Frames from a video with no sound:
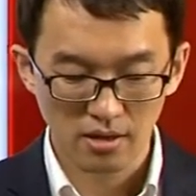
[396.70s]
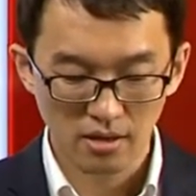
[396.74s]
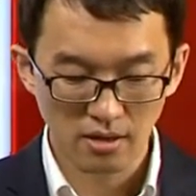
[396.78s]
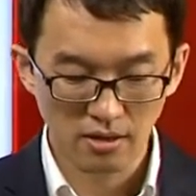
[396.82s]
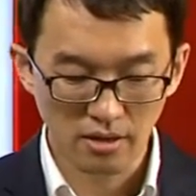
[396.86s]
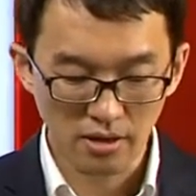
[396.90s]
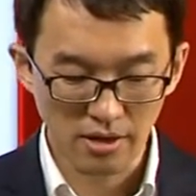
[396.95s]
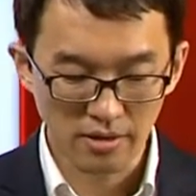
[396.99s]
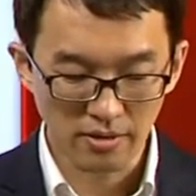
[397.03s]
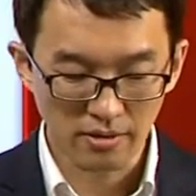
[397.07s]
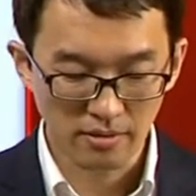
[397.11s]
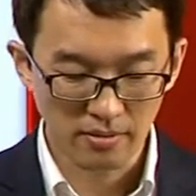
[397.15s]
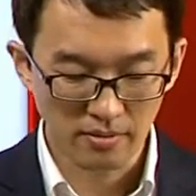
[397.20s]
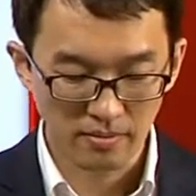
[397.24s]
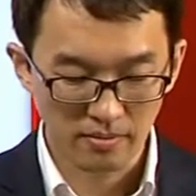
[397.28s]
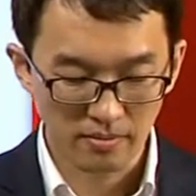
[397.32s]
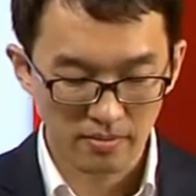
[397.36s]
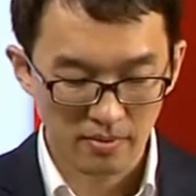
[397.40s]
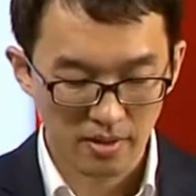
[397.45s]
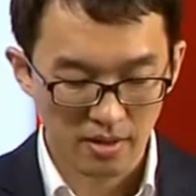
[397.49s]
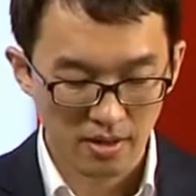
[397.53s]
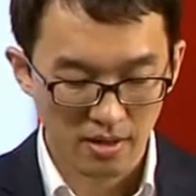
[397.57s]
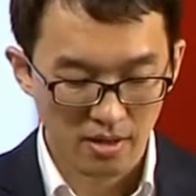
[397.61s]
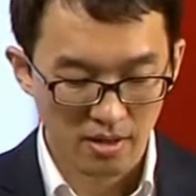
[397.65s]
이런
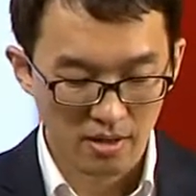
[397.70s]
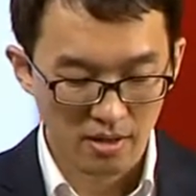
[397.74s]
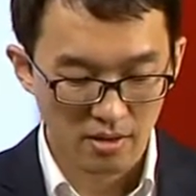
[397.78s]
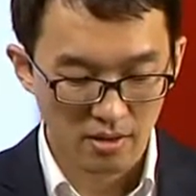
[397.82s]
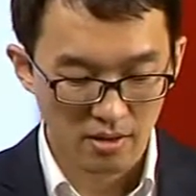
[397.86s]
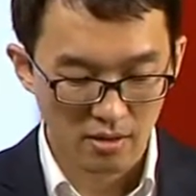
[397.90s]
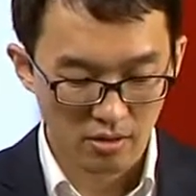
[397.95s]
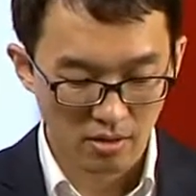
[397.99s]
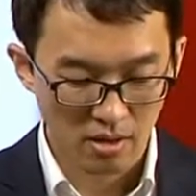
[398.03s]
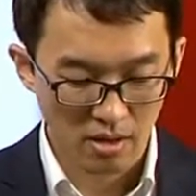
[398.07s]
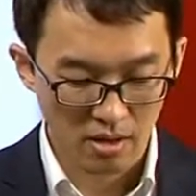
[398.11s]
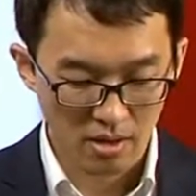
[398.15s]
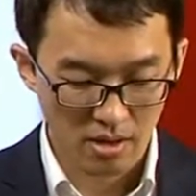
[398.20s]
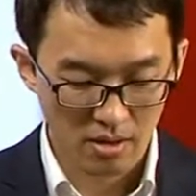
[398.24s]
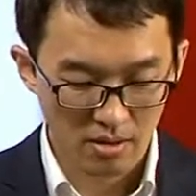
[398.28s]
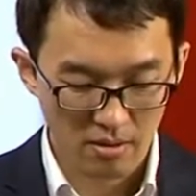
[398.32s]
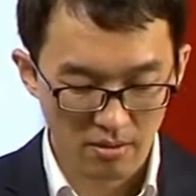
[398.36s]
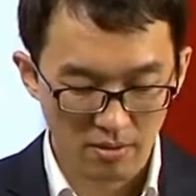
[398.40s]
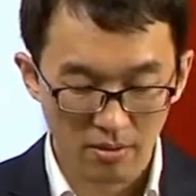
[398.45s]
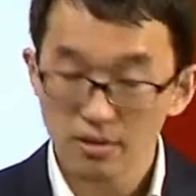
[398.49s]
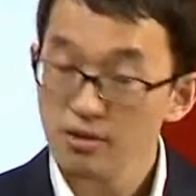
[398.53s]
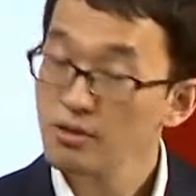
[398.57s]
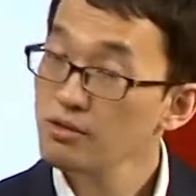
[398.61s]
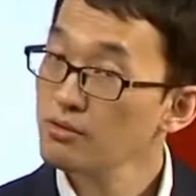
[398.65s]
어,
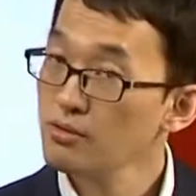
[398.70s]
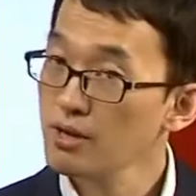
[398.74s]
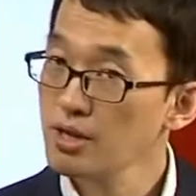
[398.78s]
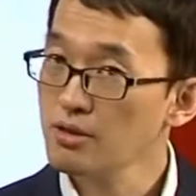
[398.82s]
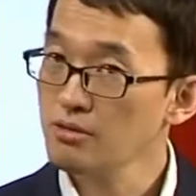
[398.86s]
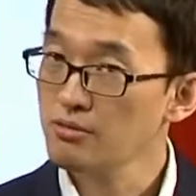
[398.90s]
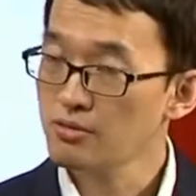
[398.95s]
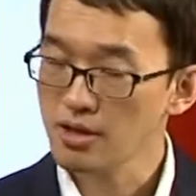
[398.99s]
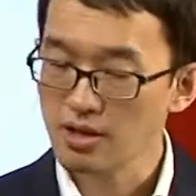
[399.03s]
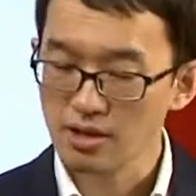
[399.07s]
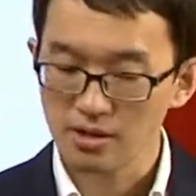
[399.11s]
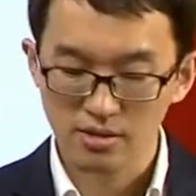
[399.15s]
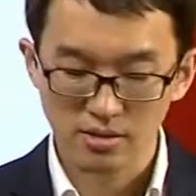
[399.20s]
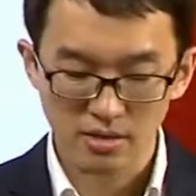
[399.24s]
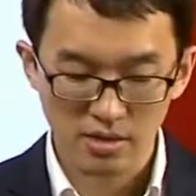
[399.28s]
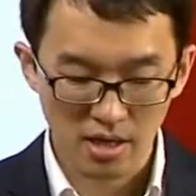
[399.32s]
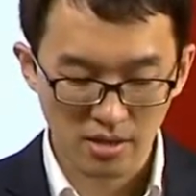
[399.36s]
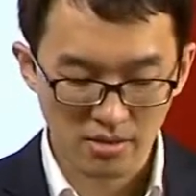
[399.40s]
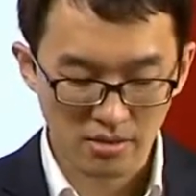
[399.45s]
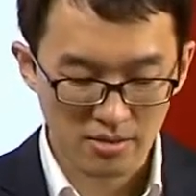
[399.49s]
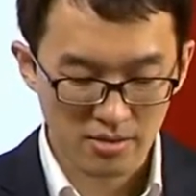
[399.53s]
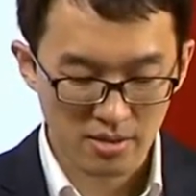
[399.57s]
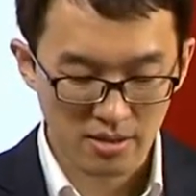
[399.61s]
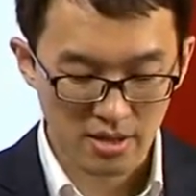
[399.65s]
트렌드의
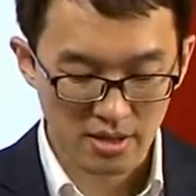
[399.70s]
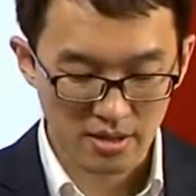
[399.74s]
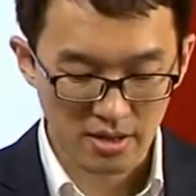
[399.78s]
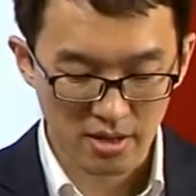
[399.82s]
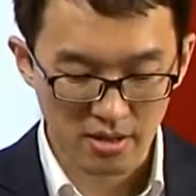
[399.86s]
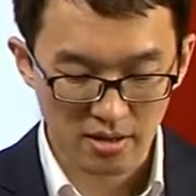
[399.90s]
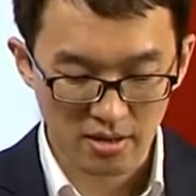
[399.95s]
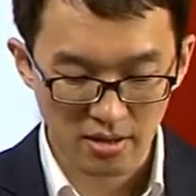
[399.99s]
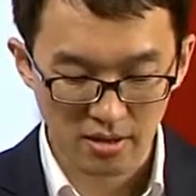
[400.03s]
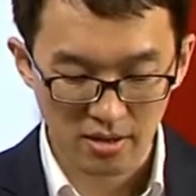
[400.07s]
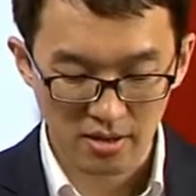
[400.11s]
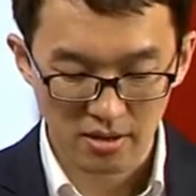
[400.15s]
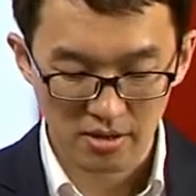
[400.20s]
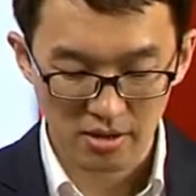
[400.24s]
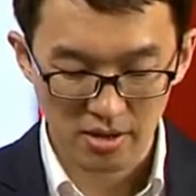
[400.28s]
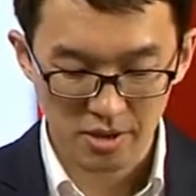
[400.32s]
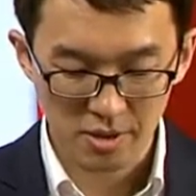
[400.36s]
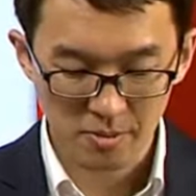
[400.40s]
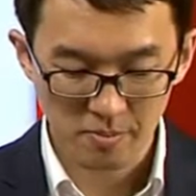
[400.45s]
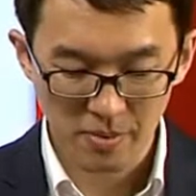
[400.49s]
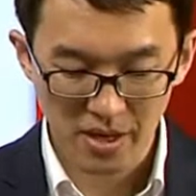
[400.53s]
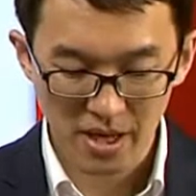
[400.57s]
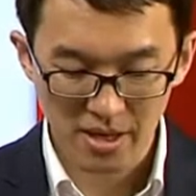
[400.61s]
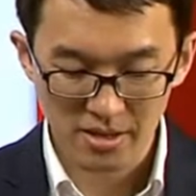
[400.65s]
최전선에는
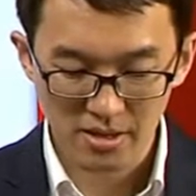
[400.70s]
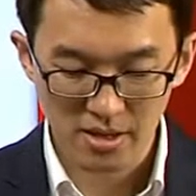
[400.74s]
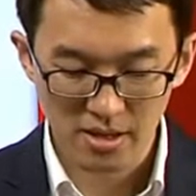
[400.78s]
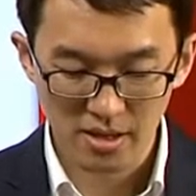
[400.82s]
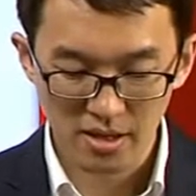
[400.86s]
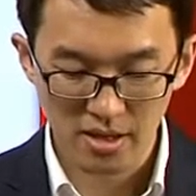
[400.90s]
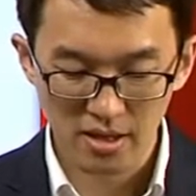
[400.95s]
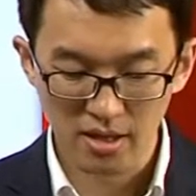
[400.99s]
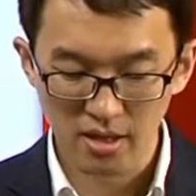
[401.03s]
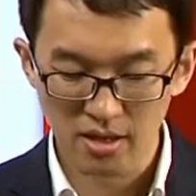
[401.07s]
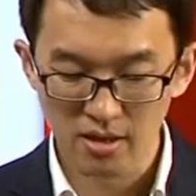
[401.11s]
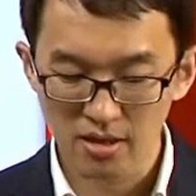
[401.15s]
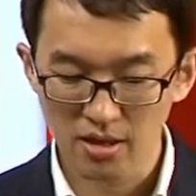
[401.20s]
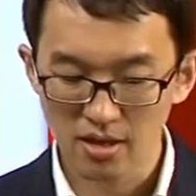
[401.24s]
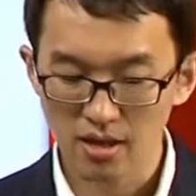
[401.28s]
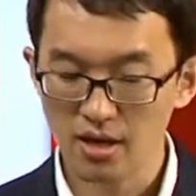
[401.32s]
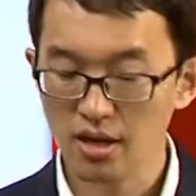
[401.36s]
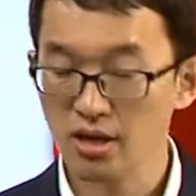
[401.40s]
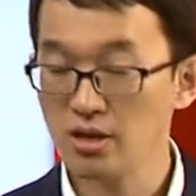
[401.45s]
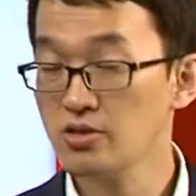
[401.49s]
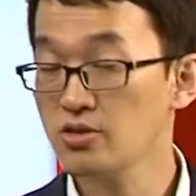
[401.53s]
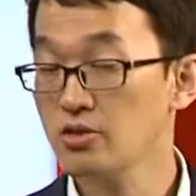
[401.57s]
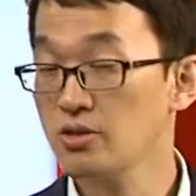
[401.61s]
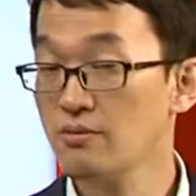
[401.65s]
especially in the
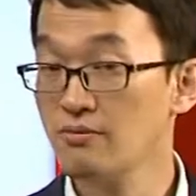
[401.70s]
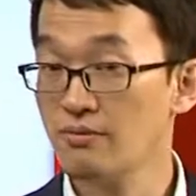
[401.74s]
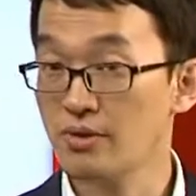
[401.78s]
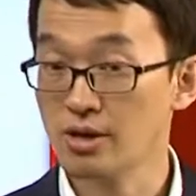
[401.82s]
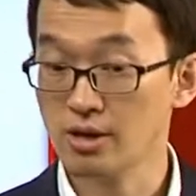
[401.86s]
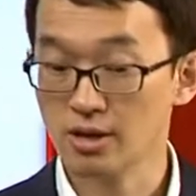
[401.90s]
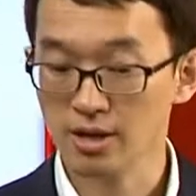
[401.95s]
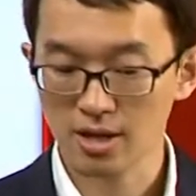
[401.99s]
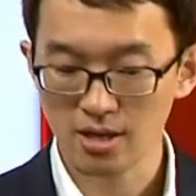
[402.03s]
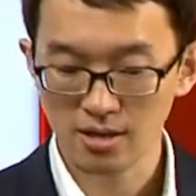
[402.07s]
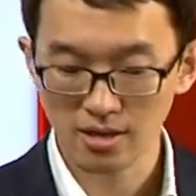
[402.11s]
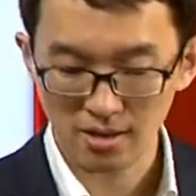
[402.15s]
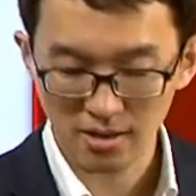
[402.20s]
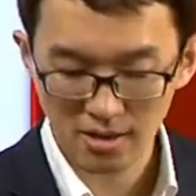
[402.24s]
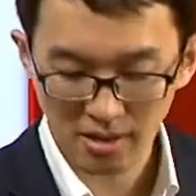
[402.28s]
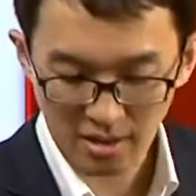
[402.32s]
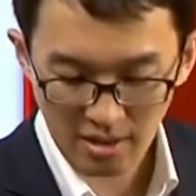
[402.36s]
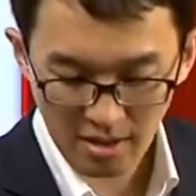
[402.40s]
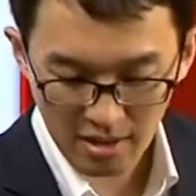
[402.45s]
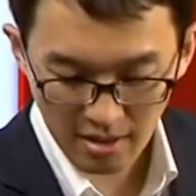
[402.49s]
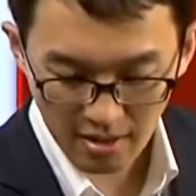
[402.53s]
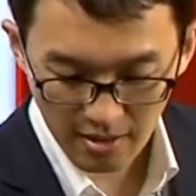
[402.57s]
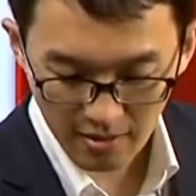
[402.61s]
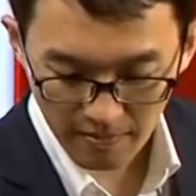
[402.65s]
Asian market,
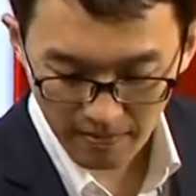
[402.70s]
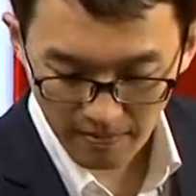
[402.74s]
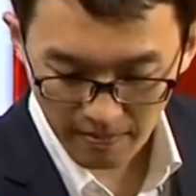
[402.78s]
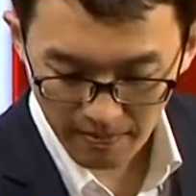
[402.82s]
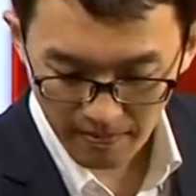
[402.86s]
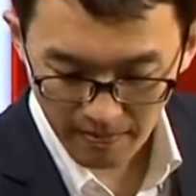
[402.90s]
특히